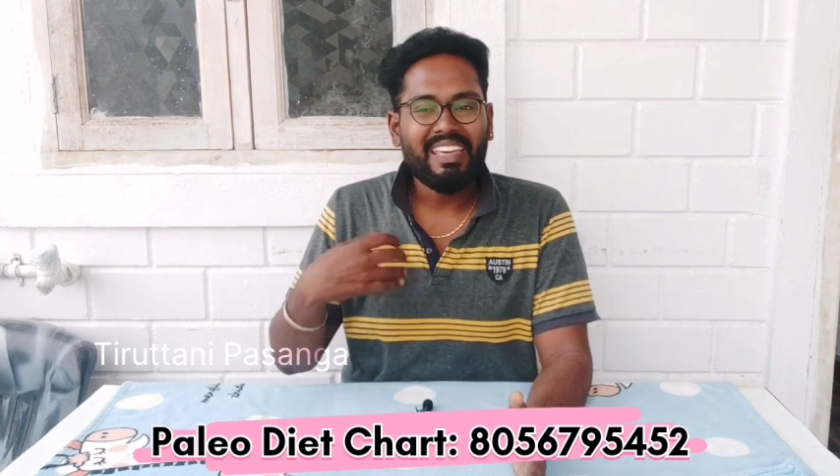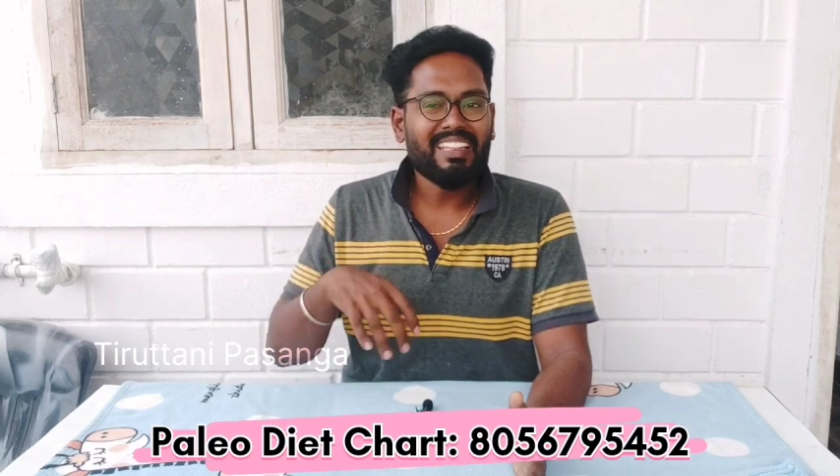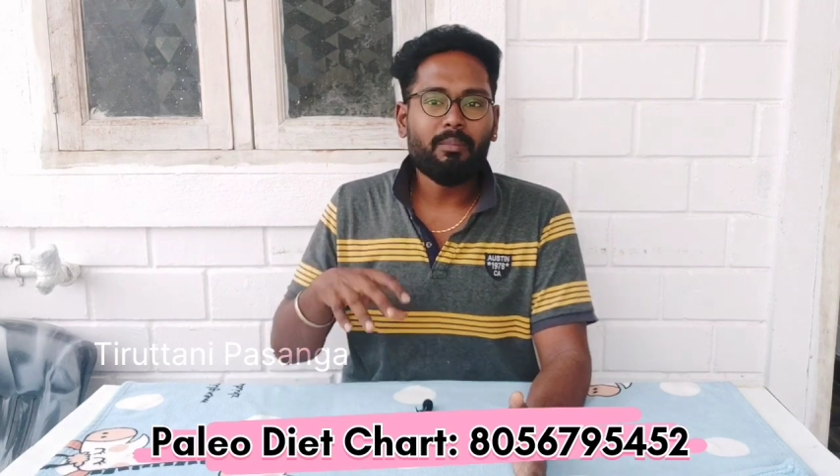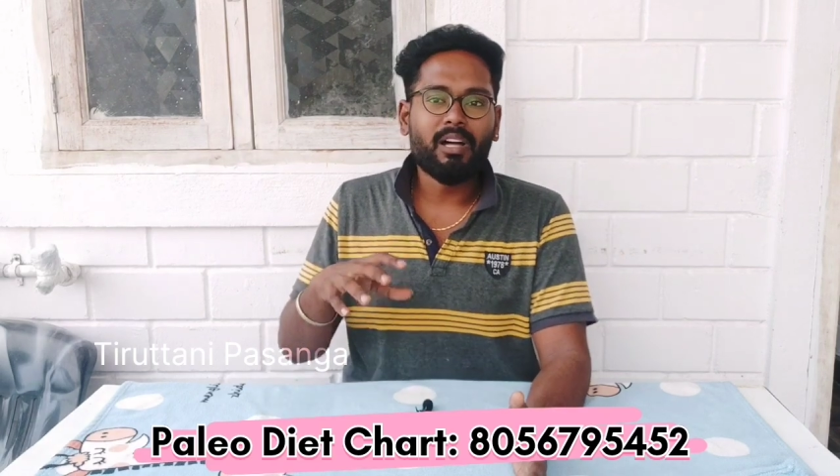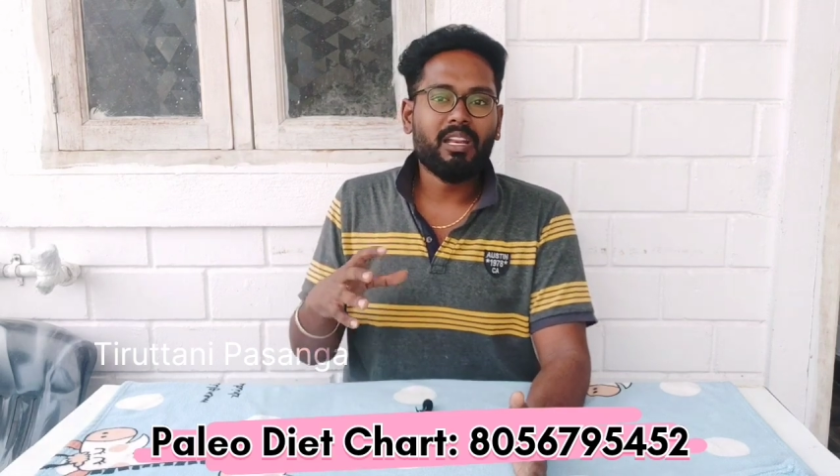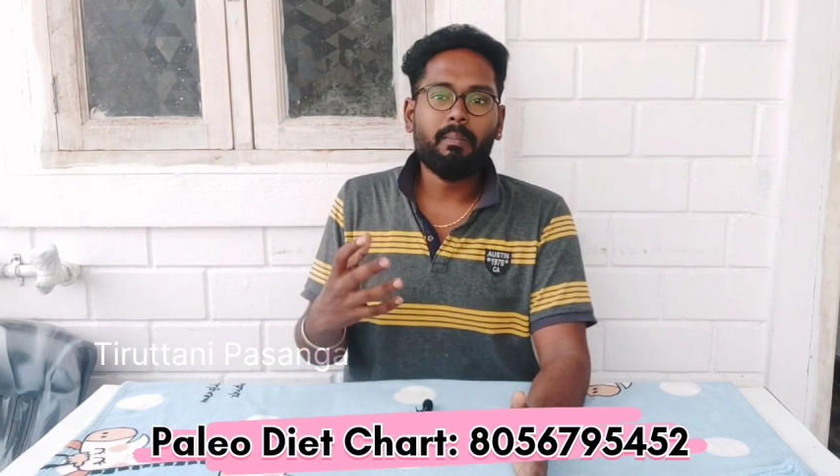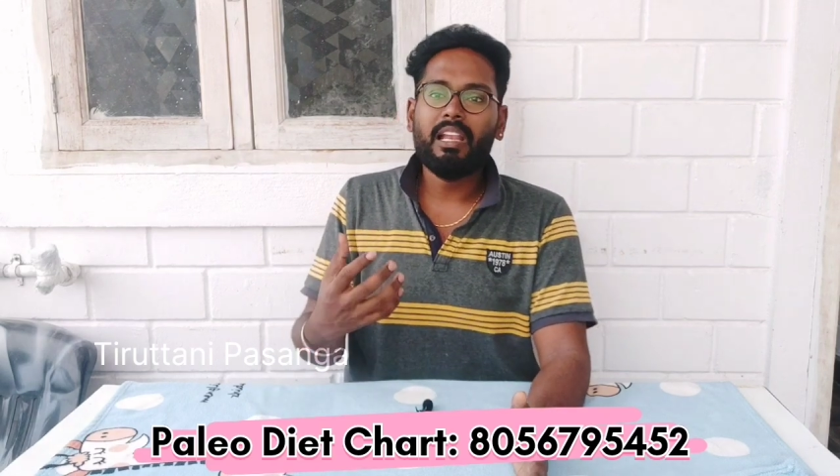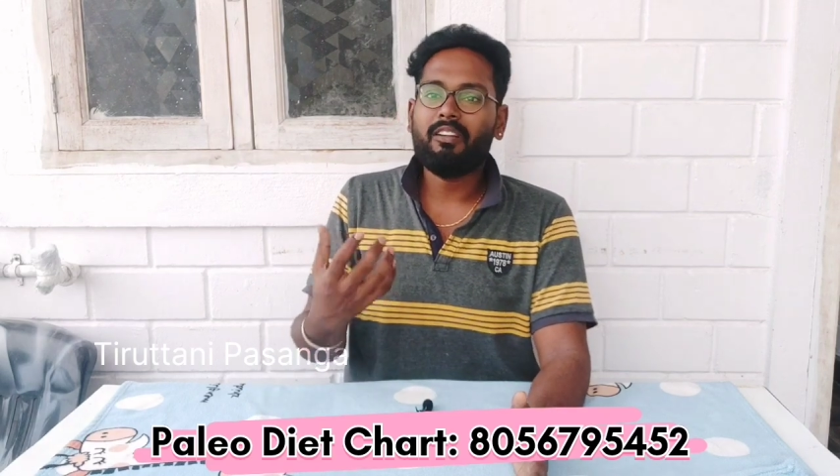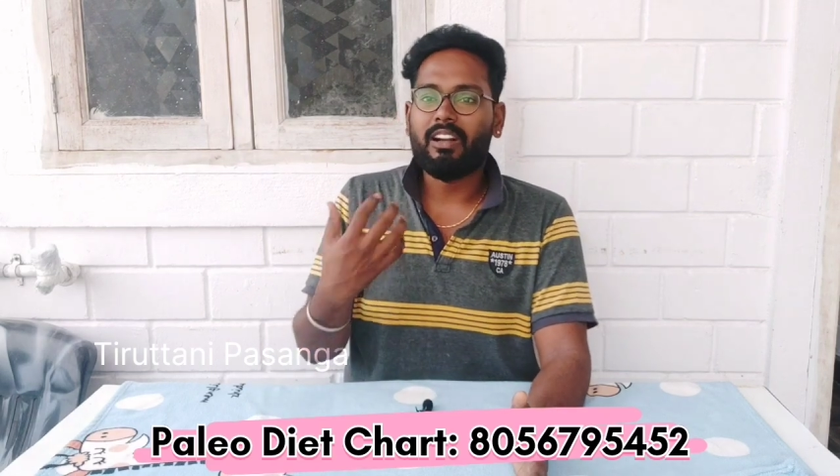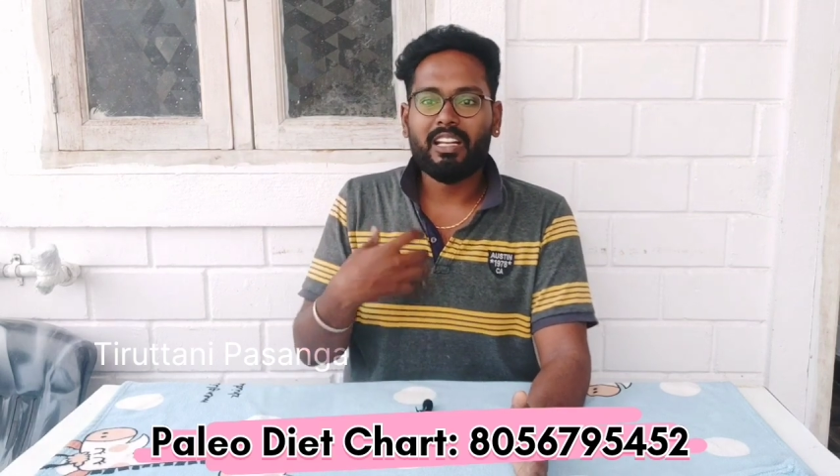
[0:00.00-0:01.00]
இந்த மாதிரி
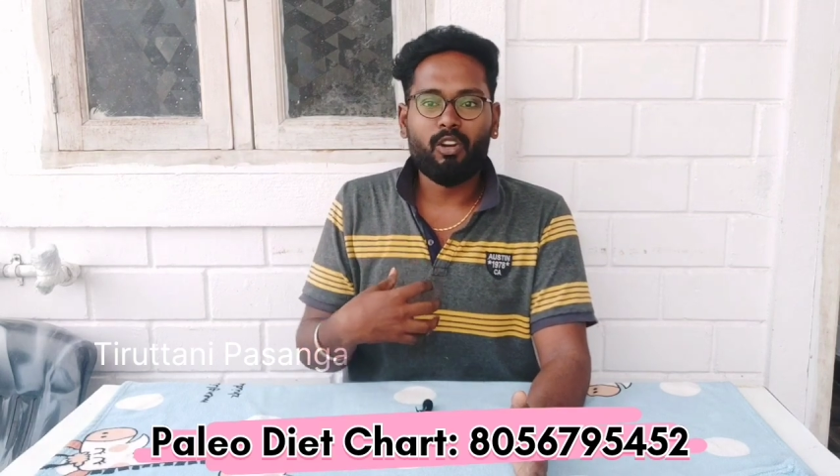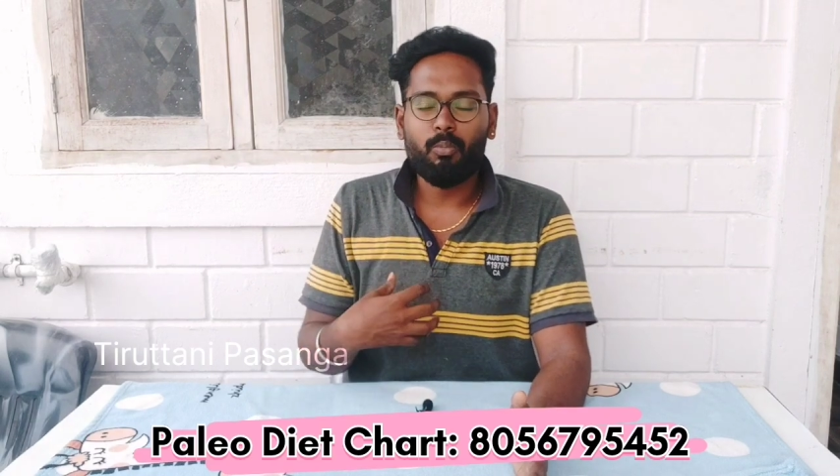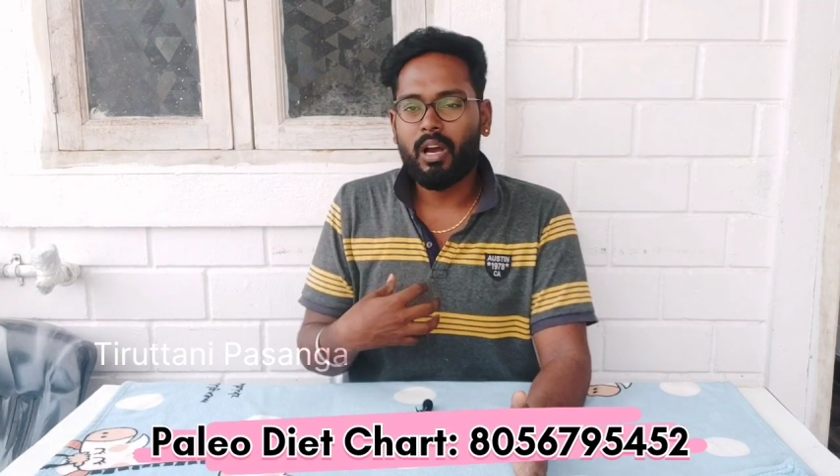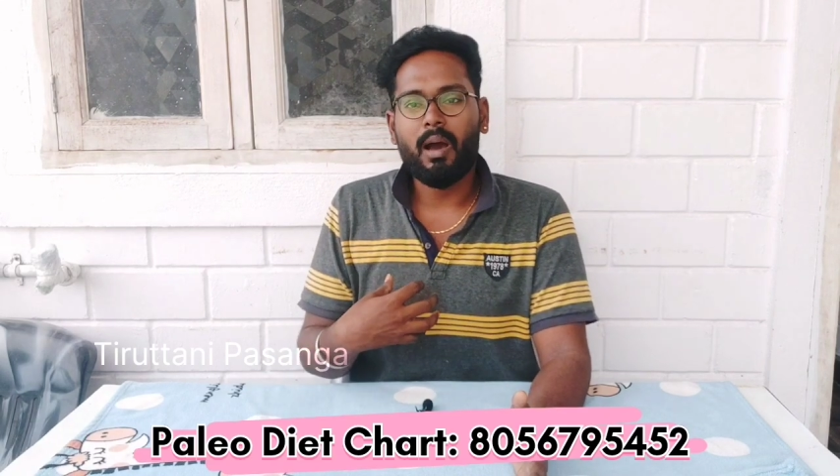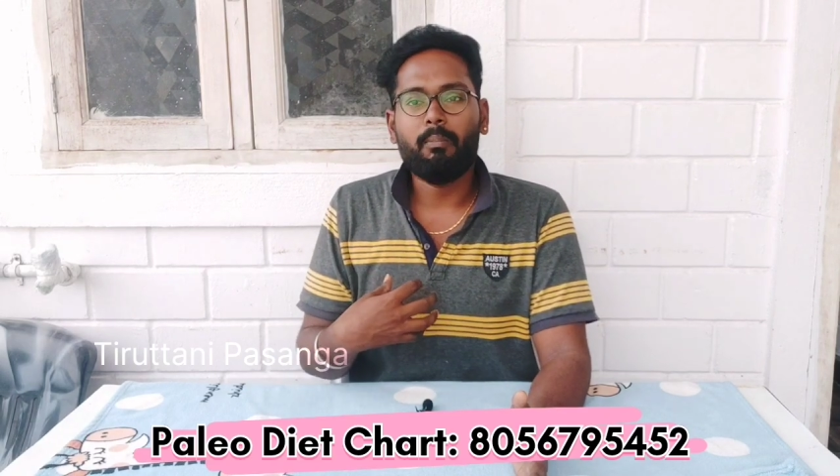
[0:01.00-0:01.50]
மீல் குவான்டிட்டி ரொம்ப